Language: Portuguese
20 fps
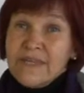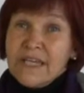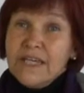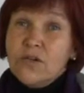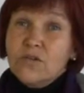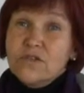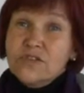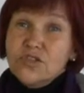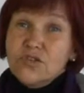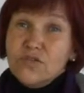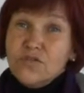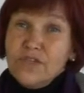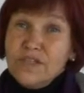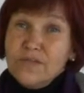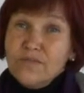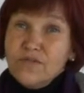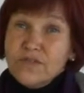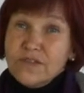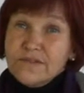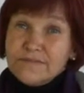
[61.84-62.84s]
e
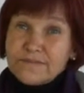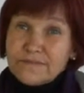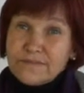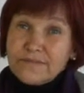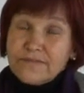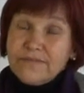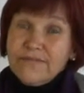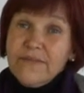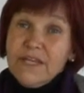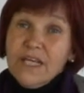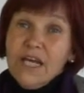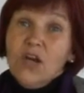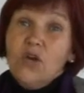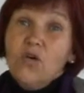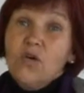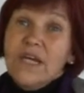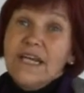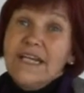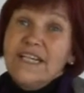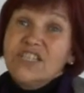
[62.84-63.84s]
construímos
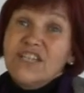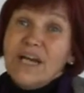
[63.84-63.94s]
lo que